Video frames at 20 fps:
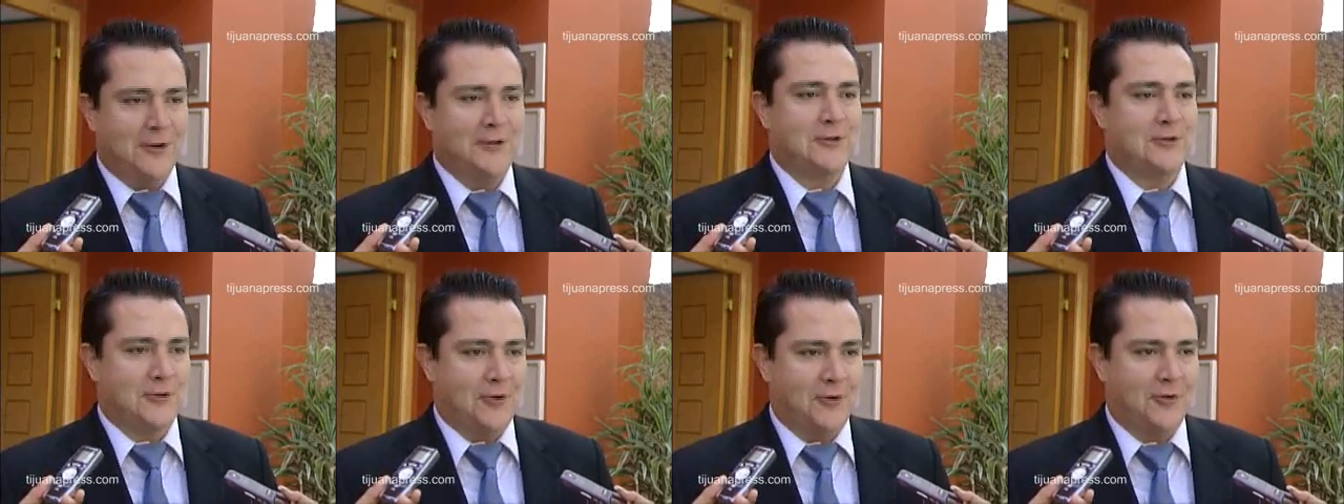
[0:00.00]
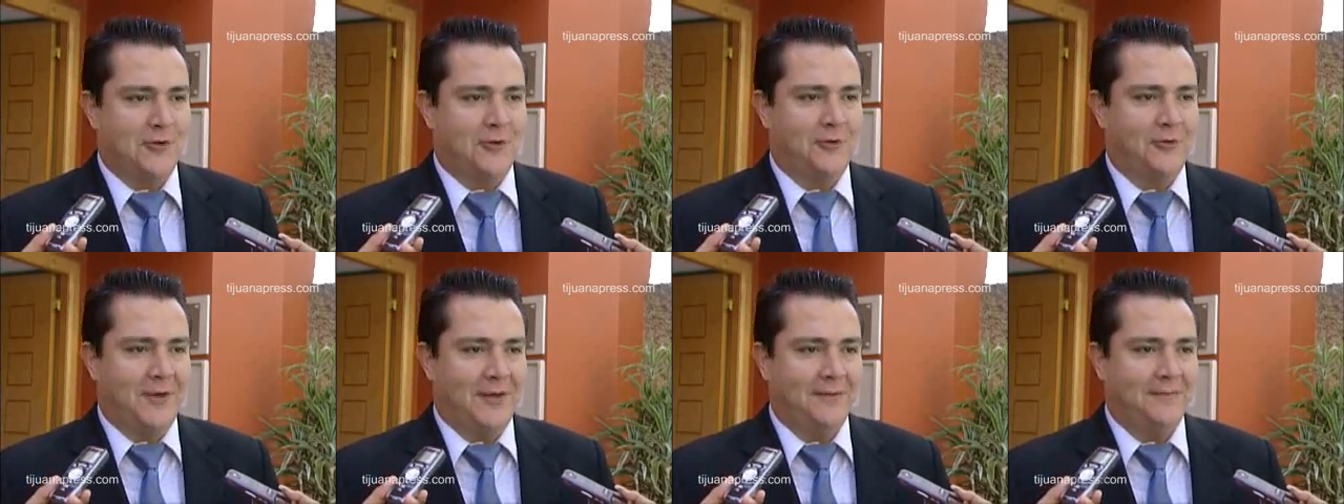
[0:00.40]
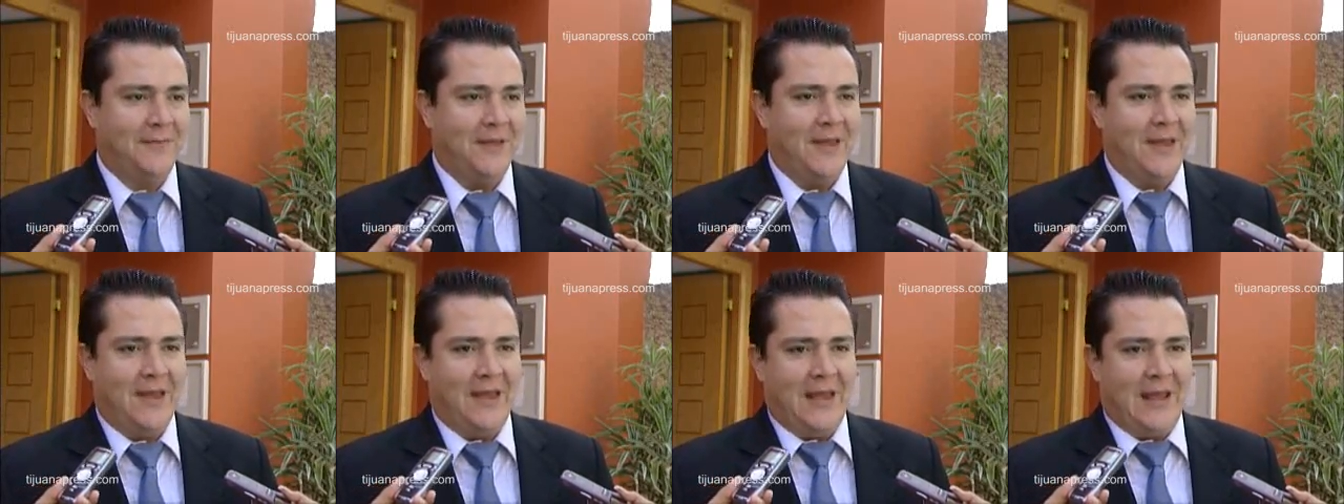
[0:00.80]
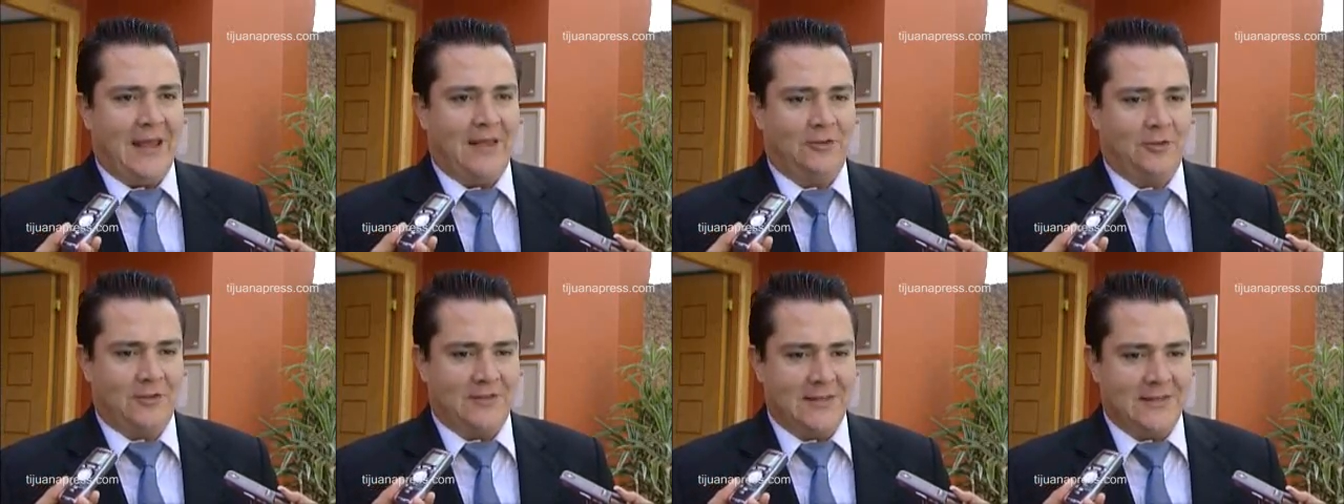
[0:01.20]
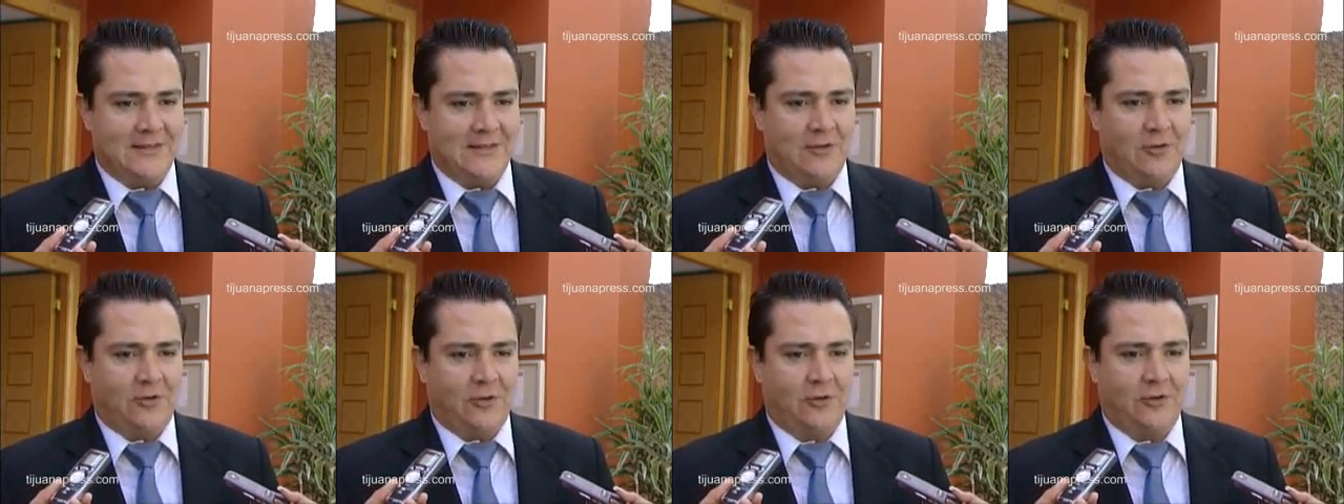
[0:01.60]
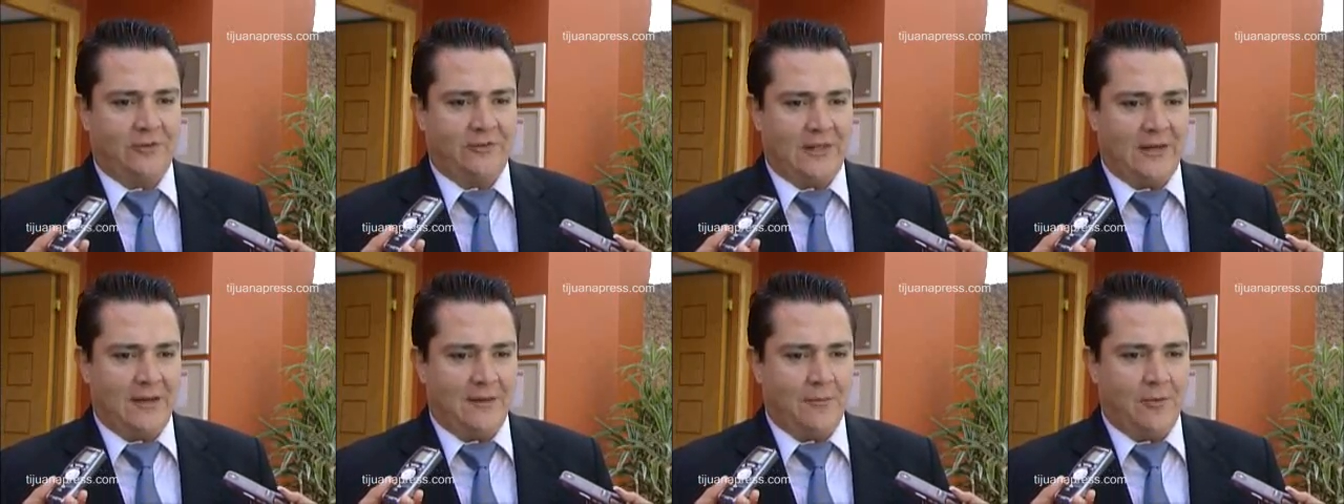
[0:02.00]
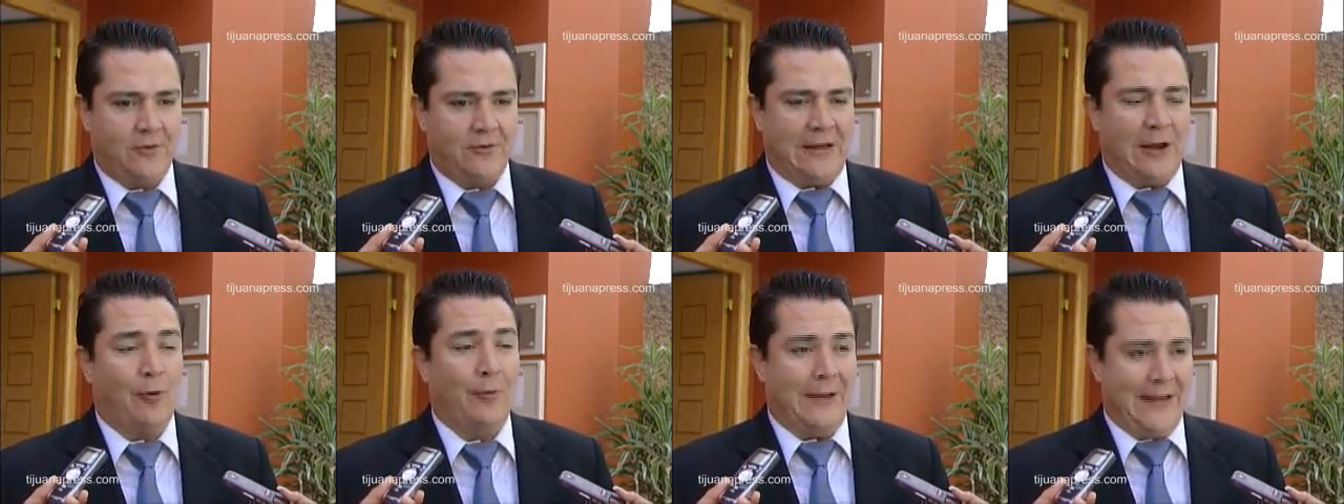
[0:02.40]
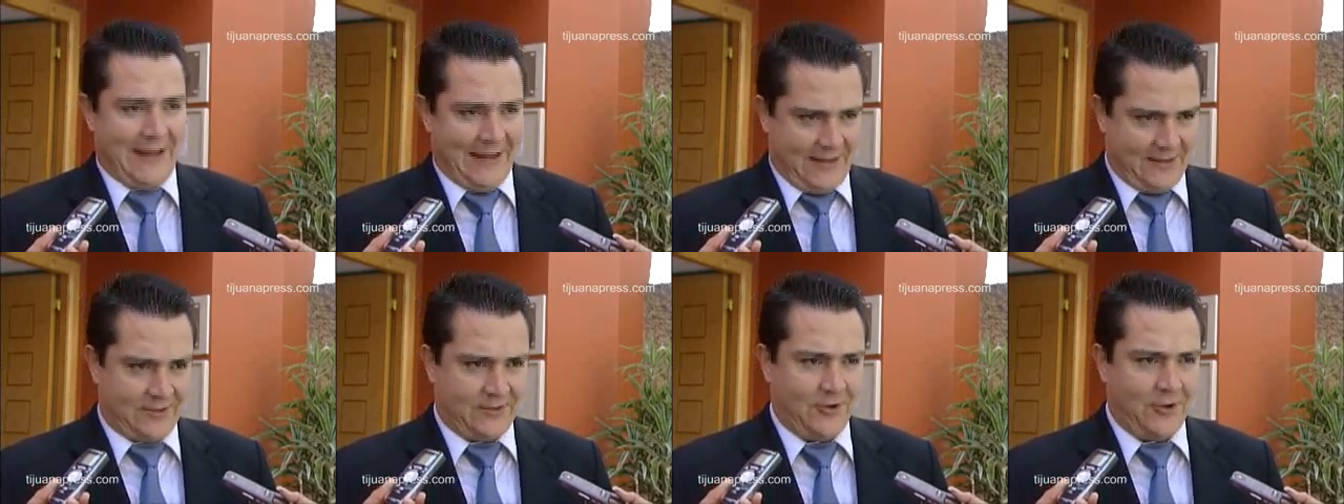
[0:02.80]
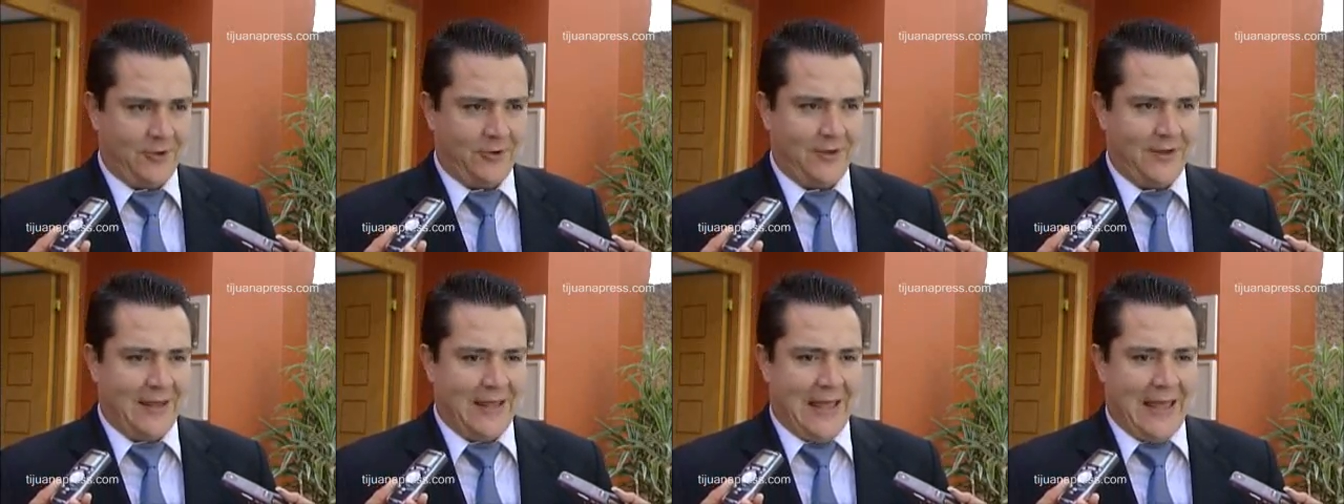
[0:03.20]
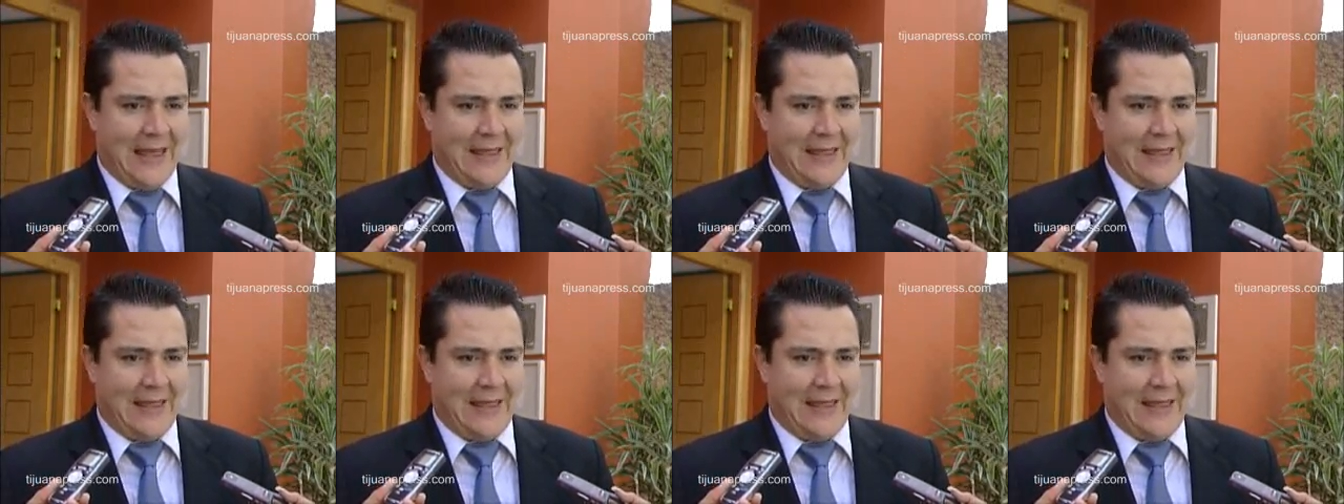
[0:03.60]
con esos ojos nos ven. Entonces nosotros tenemos la obligación